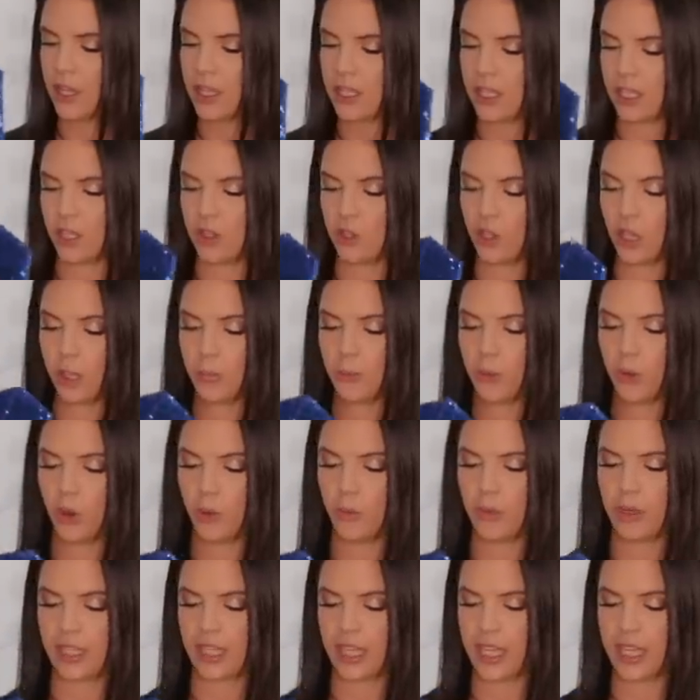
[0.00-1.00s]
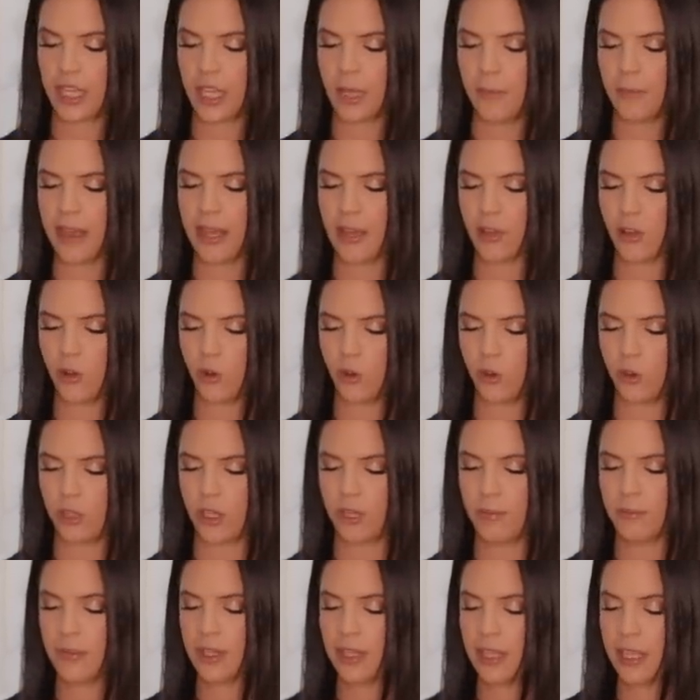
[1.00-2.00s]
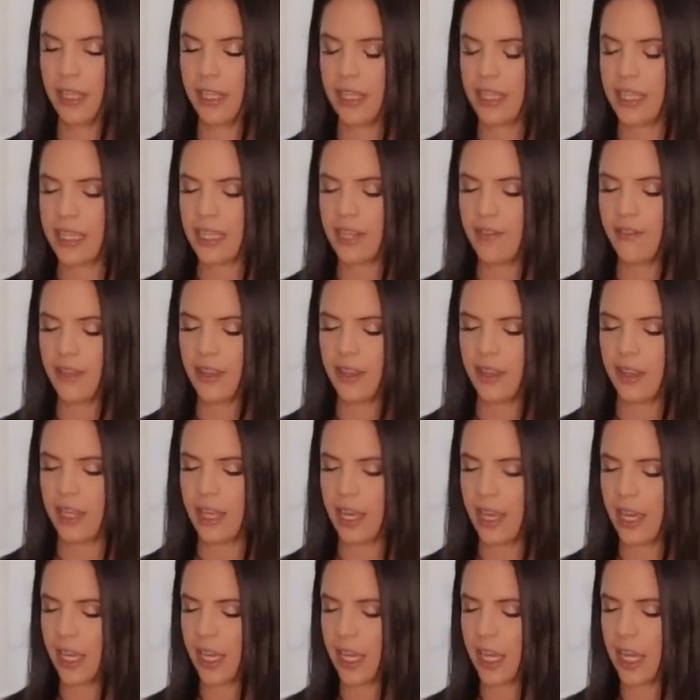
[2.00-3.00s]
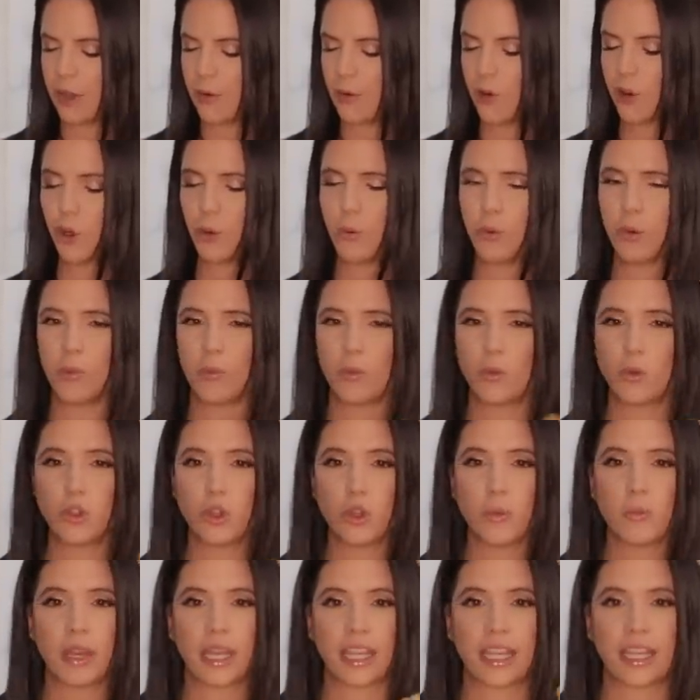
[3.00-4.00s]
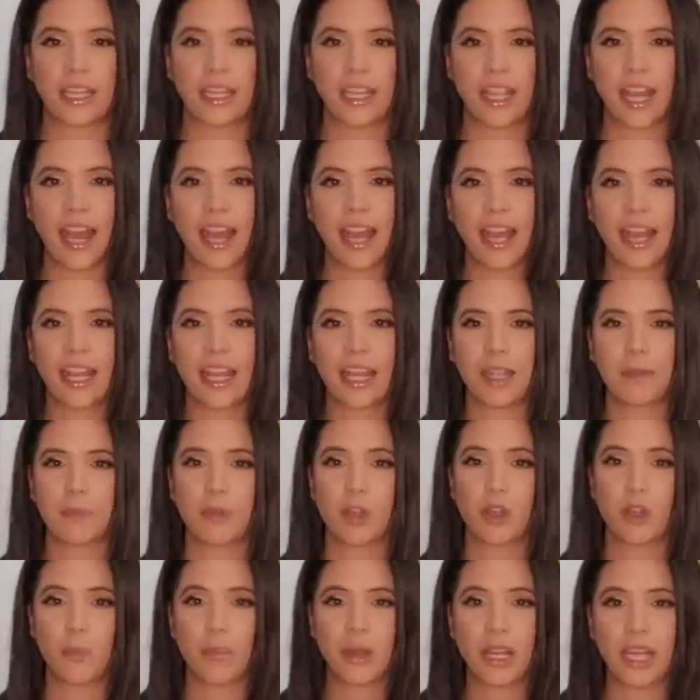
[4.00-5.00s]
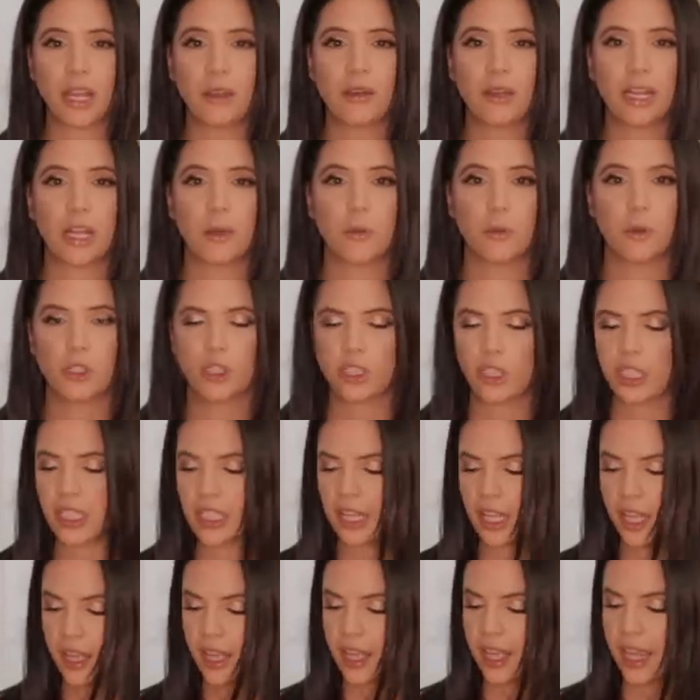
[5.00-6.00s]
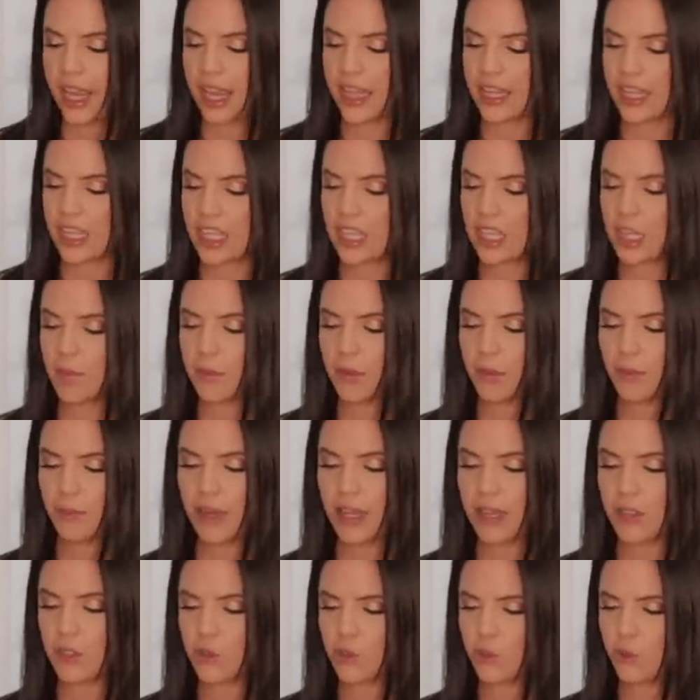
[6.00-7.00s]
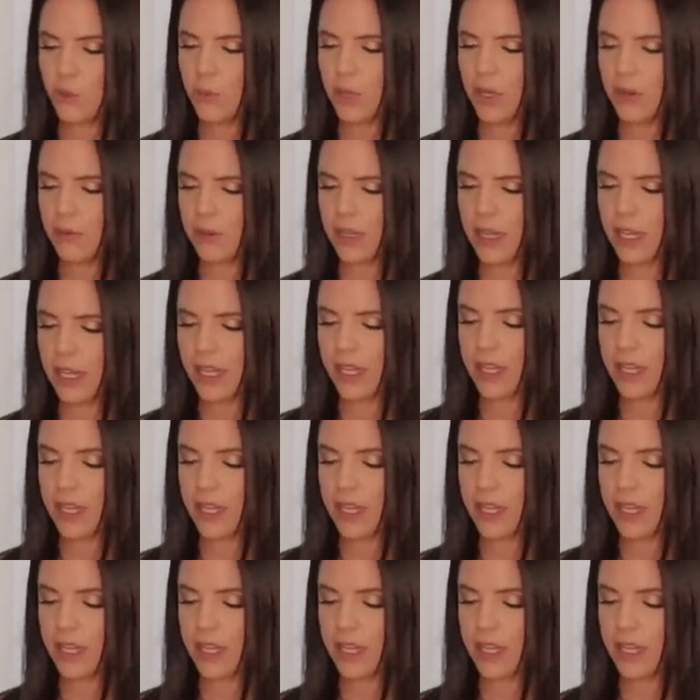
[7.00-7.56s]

Siento que puedo meter hasta más cosas. Y esas días que llevo como mucho maquillaje, pero no me cabe la bolsita, este zipper va súper bien,